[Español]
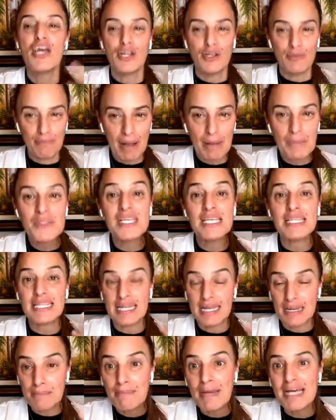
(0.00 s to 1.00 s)
vamos a
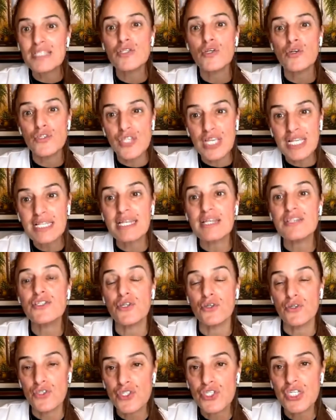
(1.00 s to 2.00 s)
tener más
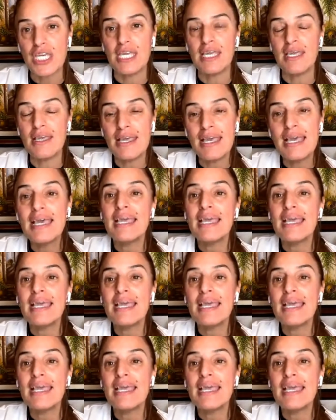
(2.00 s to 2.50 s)
concentración, sí,